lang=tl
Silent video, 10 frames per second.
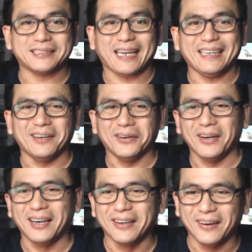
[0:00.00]
sana
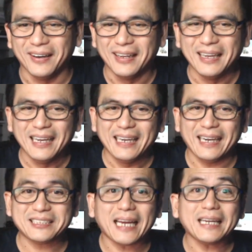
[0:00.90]
all, no?
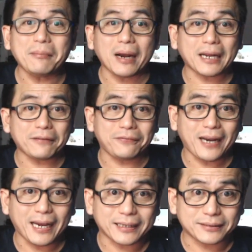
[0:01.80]
Ay, eh, sana
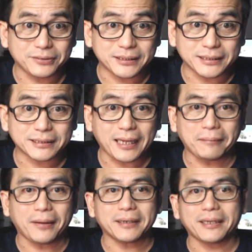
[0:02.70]
mag-reflect dun sa
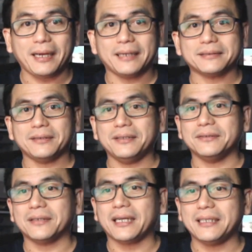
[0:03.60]
stock market, no?
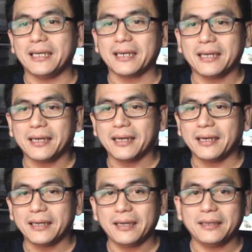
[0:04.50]
Yung kanyang, uh,
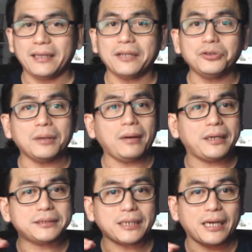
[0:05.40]
ah, ay, eh, yun naman
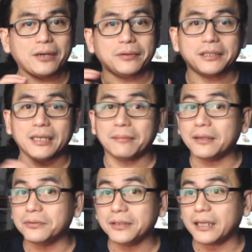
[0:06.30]
eh. Sa equity
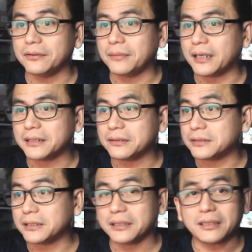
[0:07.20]
naman ho yan, no? Mga
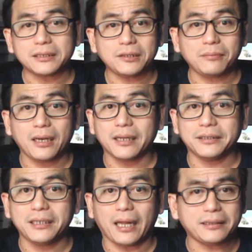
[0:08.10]
titos and titas. Ano ba,
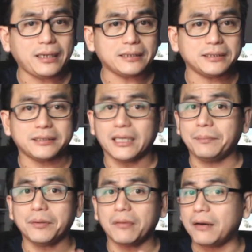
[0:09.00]
hindi natin
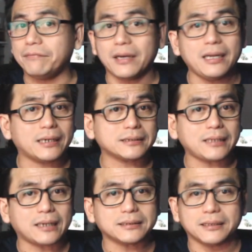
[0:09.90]
nasisilip yung mga billiard
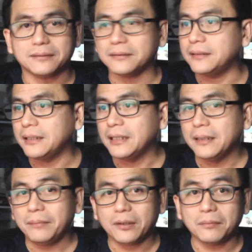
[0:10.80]
stocks, eh, no?
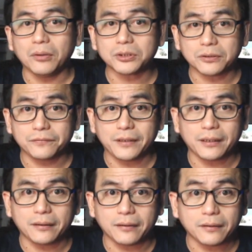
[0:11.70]
Pero most of
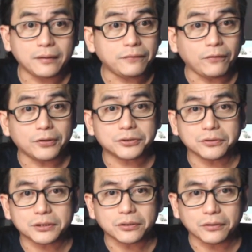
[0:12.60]
their uh,
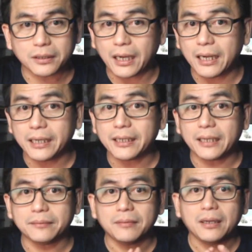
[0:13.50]
fortunes ho, galing
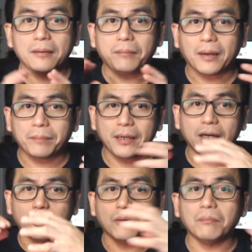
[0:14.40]
yan pag
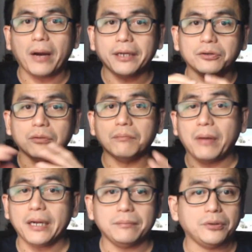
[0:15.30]

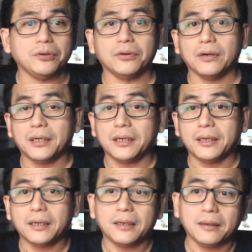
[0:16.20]
pinag-combine-combine mo yung
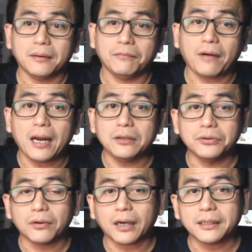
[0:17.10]
uh, value
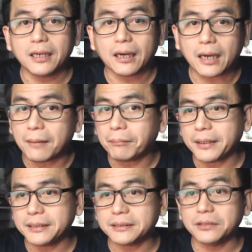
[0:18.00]
ng kanilang
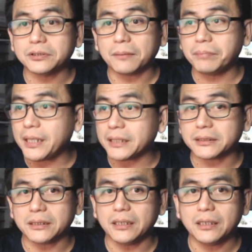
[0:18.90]
companies dito sa
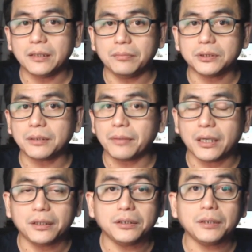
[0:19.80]
PSE, ibig
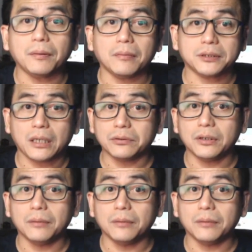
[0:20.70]
sabihin, hindi pa masyado